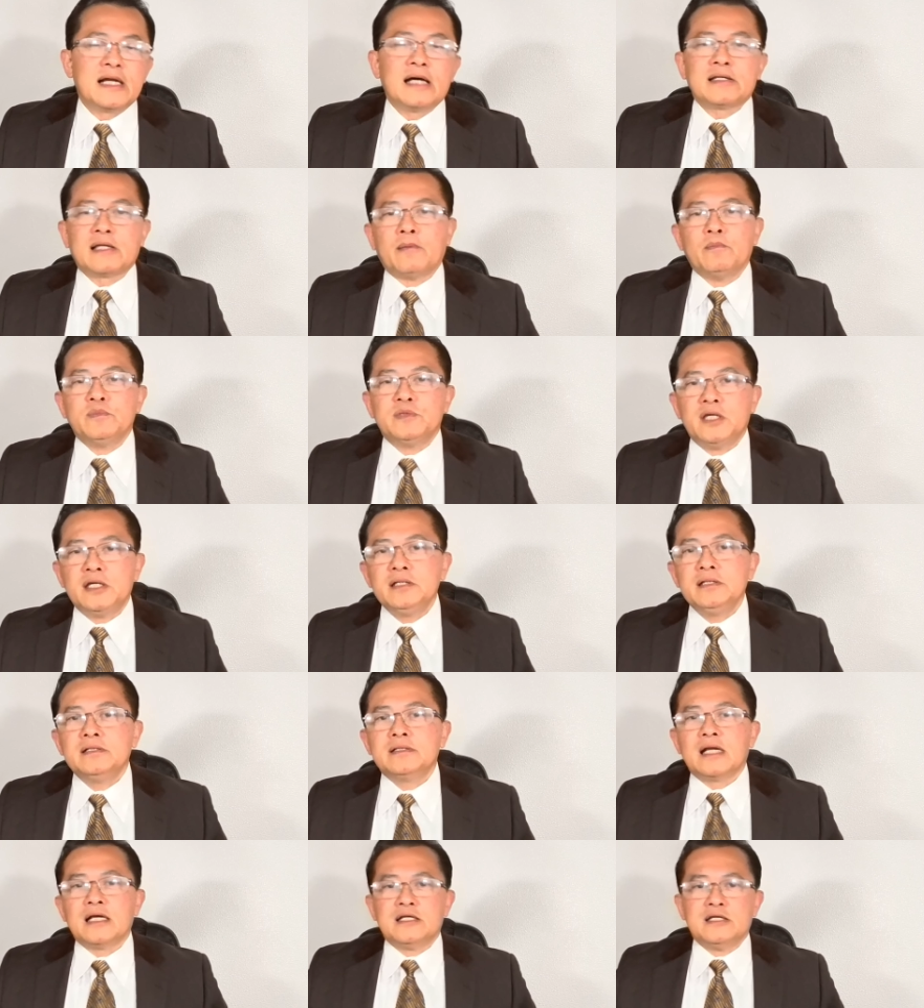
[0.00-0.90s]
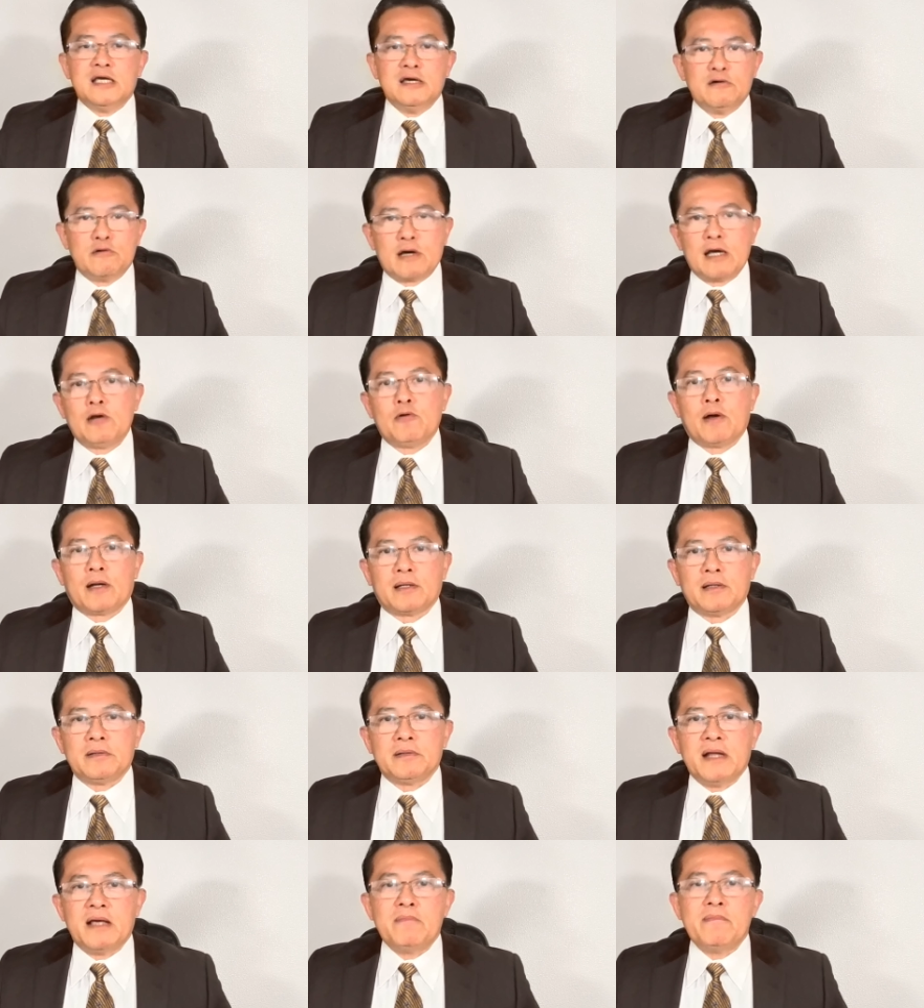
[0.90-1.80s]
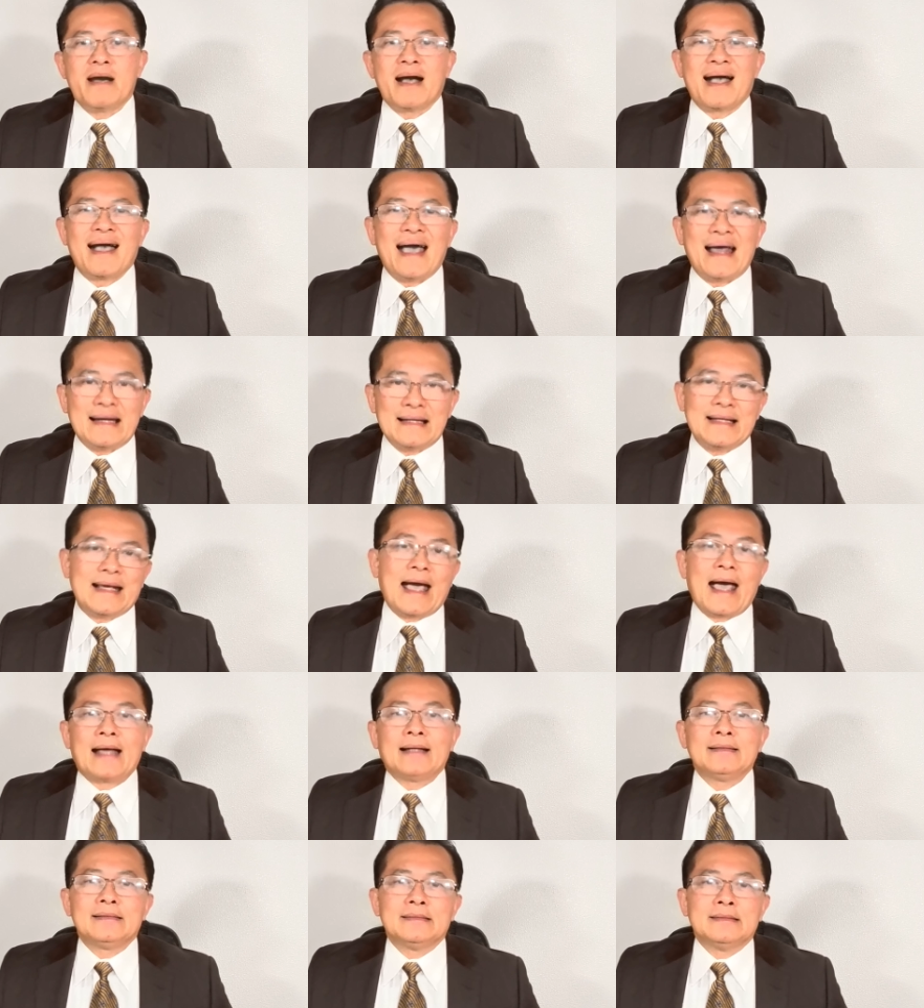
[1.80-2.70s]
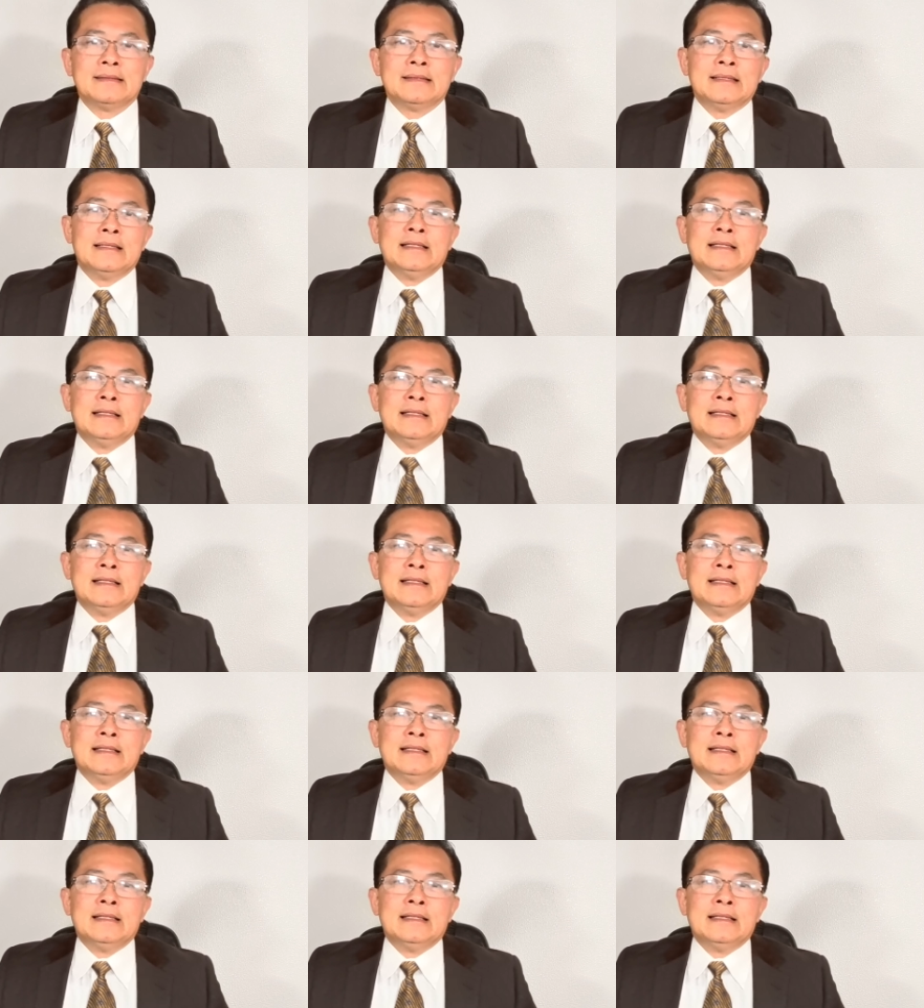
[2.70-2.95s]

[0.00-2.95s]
đưa ra thậm chí đưa ra nhiều cái luật để mà ngăn cản